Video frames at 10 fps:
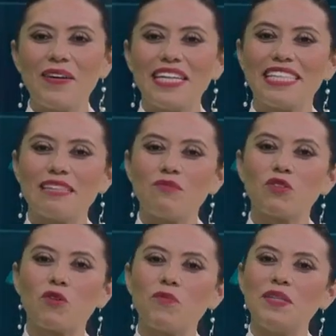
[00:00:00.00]
Ahora
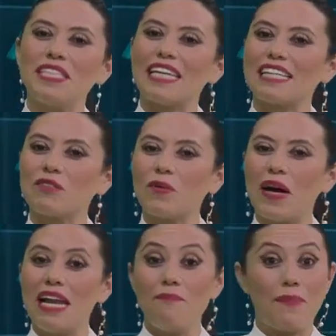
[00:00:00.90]
echemos un
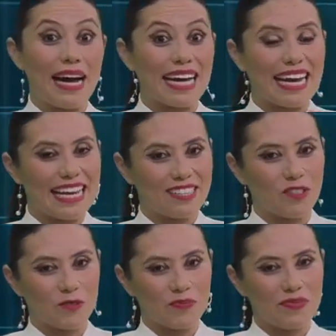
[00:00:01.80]
vistazo al
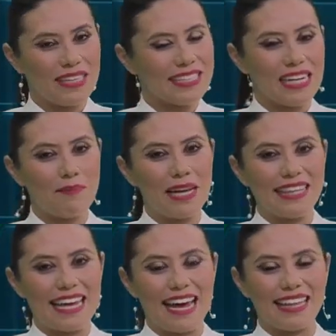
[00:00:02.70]
pancracio desde la
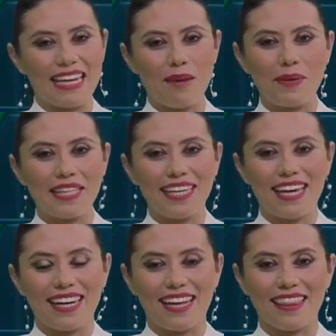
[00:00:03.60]
platea de la
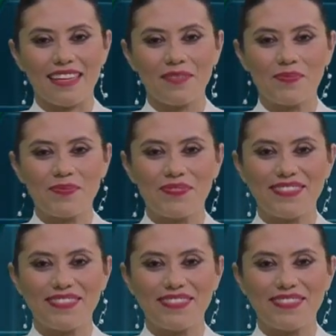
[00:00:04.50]
pantalla grande.